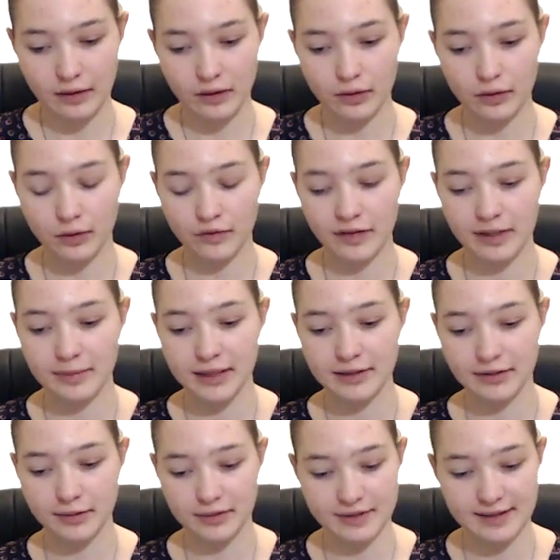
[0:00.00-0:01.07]
On va
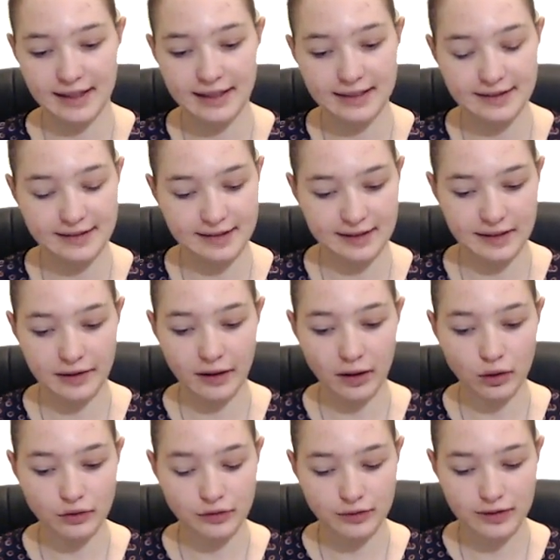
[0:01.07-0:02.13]
mettre ça ici.
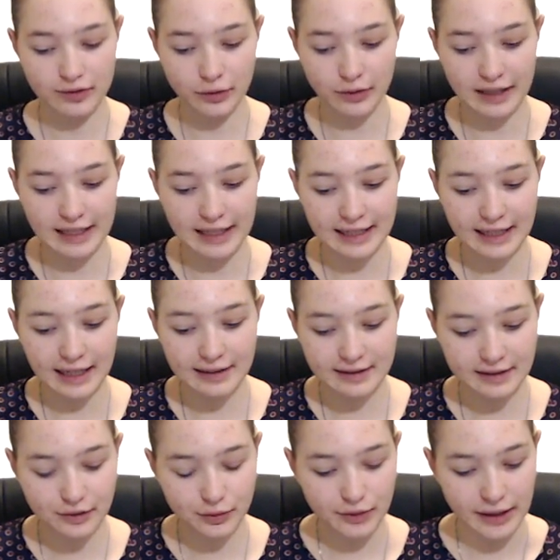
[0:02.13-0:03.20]
Ensuite, on a la carte
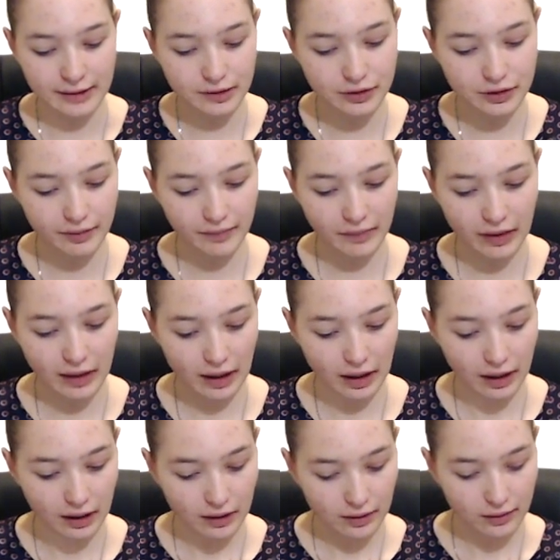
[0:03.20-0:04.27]
des nuages.
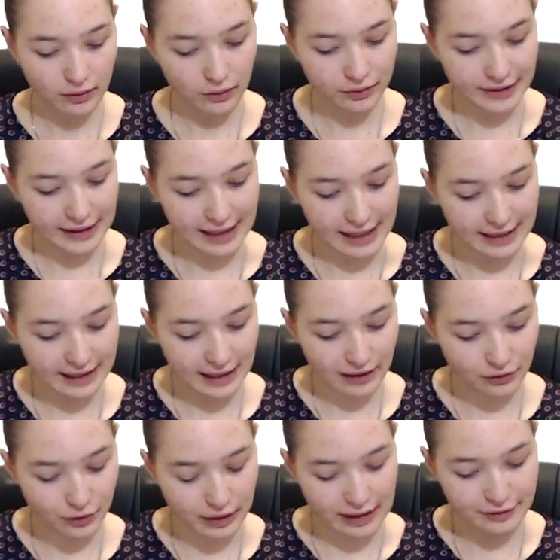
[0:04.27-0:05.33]
On a la carte
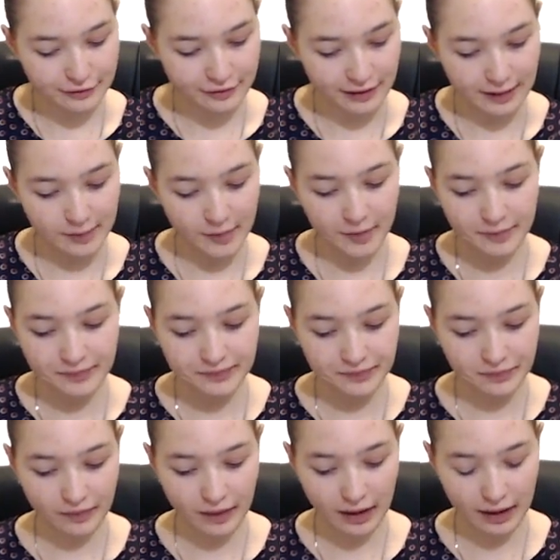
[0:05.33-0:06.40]
de la femme.
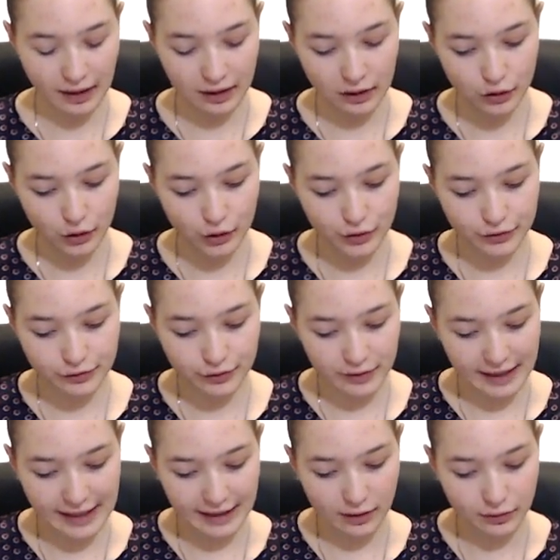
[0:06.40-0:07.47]
Le
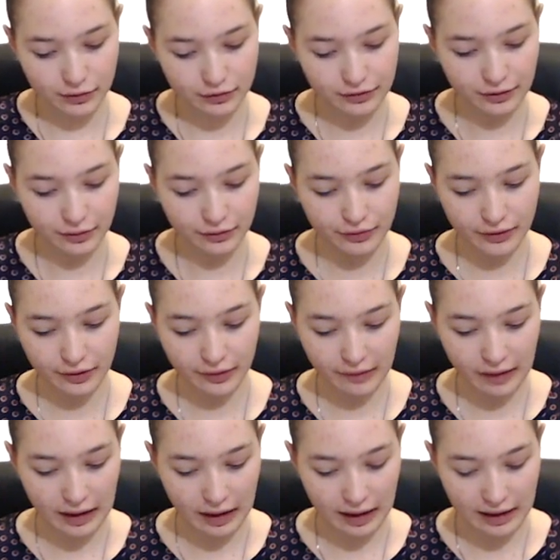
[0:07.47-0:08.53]
soleil au centre
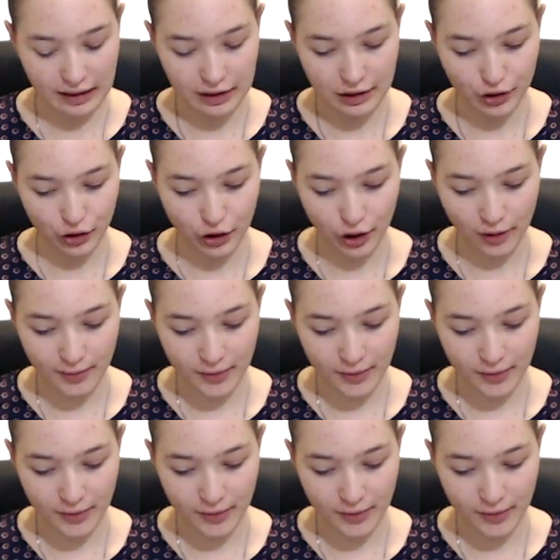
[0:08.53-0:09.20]
l'homme,